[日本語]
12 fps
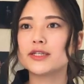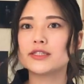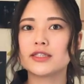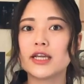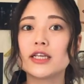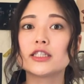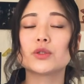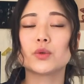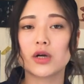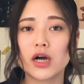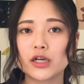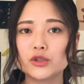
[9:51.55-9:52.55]
末年始と
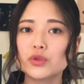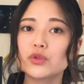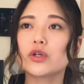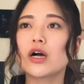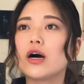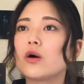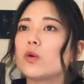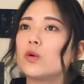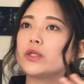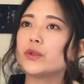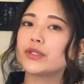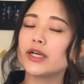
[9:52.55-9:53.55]
かちょっと観
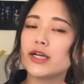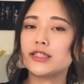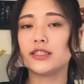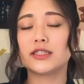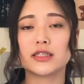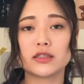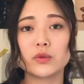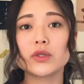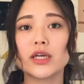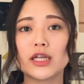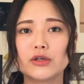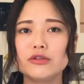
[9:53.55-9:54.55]
光でお寺神社行った
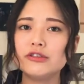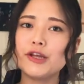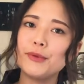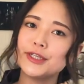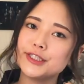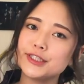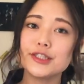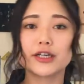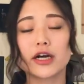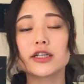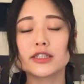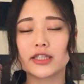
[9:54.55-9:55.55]
時に運試しって
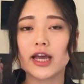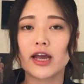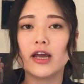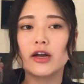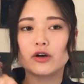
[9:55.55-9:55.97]
感じで